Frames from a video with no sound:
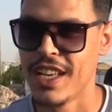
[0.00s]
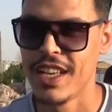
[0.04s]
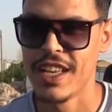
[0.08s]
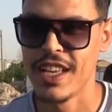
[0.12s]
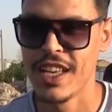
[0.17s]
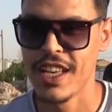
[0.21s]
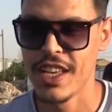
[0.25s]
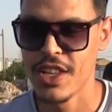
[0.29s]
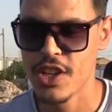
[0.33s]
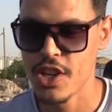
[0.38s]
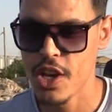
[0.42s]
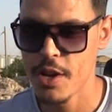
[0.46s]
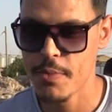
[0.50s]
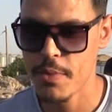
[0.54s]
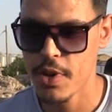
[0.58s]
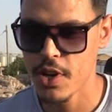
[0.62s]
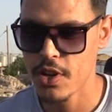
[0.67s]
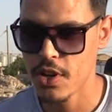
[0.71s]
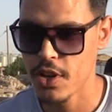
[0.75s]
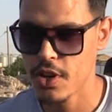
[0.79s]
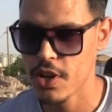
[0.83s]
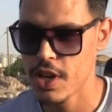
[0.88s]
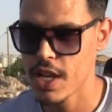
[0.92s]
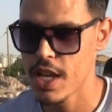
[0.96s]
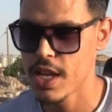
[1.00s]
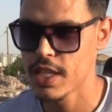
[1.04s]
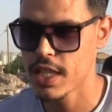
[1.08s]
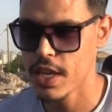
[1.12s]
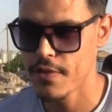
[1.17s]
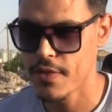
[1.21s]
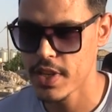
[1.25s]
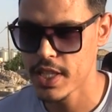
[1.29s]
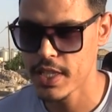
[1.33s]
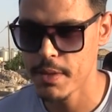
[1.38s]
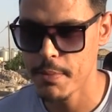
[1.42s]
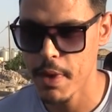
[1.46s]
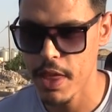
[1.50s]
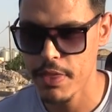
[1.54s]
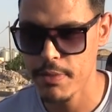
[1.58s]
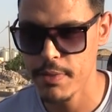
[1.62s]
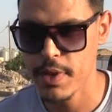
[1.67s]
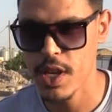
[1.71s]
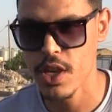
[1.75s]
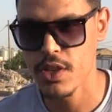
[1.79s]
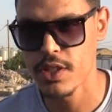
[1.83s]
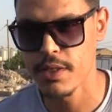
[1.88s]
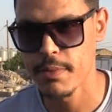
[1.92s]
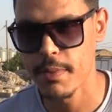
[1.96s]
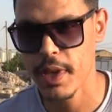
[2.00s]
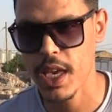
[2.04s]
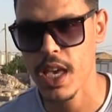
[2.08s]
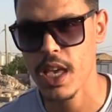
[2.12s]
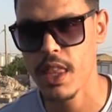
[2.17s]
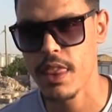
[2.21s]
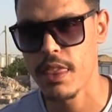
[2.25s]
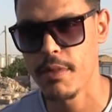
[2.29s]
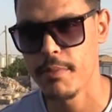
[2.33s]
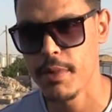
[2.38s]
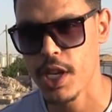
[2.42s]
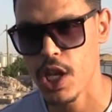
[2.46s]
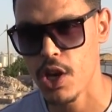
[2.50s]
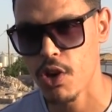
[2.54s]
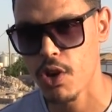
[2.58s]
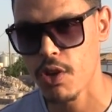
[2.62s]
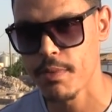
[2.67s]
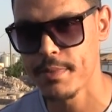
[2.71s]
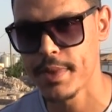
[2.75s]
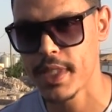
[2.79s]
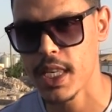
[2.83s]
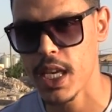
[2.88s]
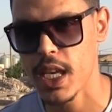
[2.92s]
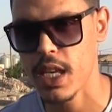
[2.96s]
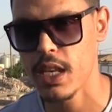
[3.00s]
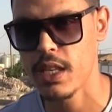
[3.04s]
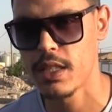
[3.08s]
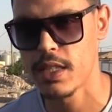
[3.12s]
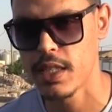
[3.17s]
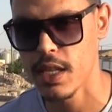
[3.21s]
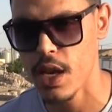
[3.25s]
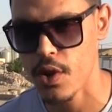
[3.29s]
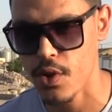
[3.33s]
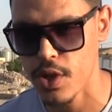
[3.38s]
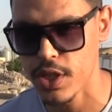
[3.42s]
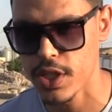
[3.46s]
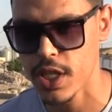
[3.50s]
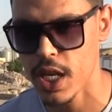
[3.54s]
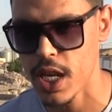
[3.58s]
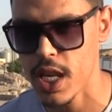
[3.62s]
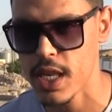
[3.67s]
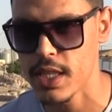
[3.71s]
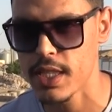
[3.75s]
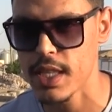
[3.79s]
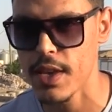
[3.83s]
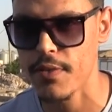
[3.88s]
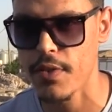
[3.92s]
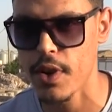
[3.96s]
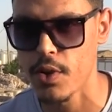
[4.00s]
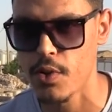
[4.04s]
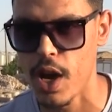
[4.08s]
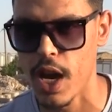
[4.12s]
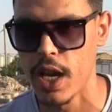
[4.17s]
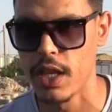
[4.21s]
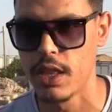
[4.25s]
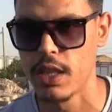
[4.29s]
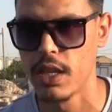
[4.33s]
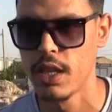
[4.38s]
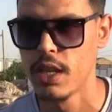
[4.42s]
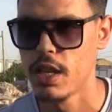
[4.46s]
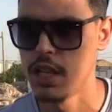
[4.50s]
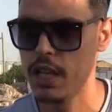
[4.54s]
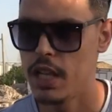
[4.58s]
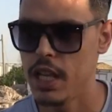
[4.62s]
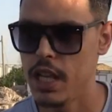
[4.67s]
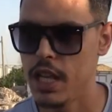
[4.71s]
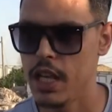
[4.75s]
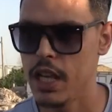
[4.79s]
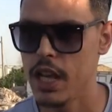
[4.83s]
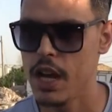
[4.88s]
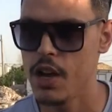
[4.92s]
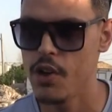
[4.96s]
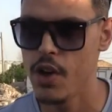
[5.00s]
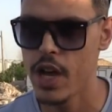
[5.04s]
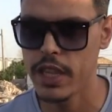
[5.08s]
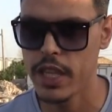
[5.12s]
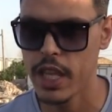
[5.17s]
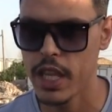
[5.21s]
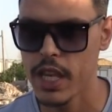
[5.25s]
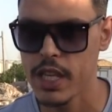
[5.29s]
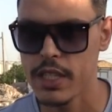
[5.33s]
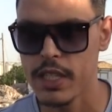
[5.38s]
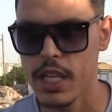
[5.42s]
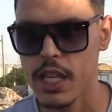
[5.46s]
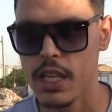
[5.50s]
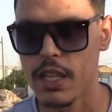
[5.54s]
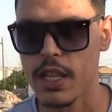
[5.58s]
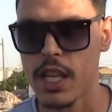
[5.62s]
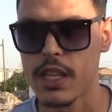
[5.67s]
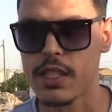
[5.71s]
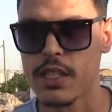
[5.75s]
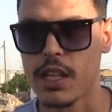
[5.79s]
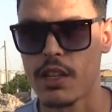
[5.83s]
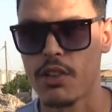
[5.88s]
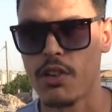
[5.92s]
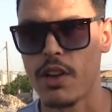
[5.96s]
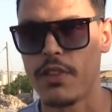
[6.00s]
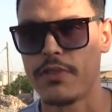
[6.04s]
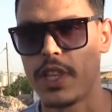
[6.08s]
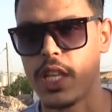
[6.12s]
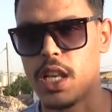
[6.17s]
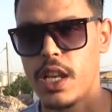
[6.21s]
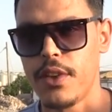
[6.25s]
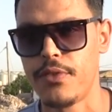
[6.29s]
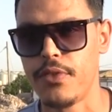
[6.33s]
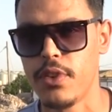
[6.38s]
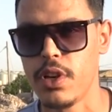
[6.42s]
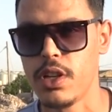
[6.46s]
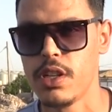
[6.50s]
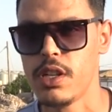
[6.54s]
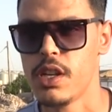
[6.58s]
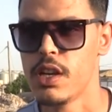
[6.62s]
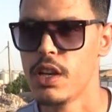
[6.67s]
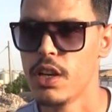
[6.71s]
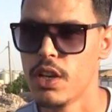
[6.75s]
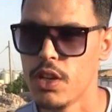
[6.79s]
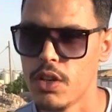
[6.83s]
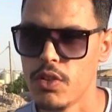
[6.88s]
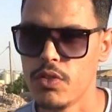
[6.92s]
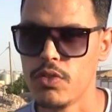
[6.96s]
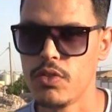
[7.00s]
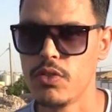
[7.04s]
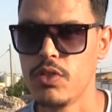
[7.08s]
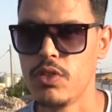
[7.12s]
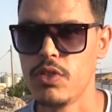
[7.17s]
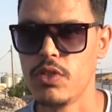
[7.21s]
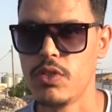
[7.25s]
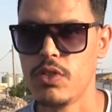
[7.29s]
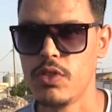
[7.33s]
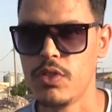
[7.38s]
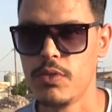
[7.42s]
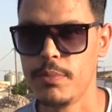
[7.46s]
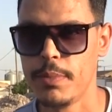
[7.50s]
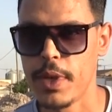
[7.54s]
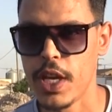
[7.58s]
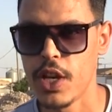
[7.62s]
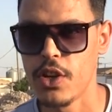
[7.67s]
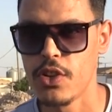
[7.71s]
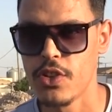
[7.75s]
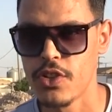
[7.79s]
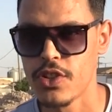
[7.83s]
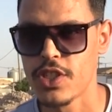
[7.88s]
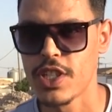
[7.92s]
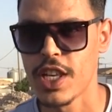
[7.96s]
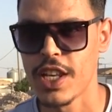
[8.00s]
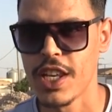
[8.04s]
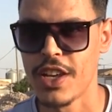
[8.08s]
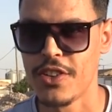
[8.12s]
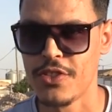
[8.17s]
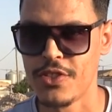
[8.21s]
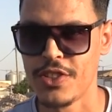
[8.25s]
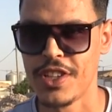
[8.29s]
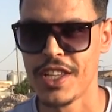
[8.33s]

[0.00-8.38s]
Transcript: آه نومرو خويا 078 58 29 01 اللي راهو انتيريسي يتصل خويا في التليفون ونبيعوا له ان شاء الله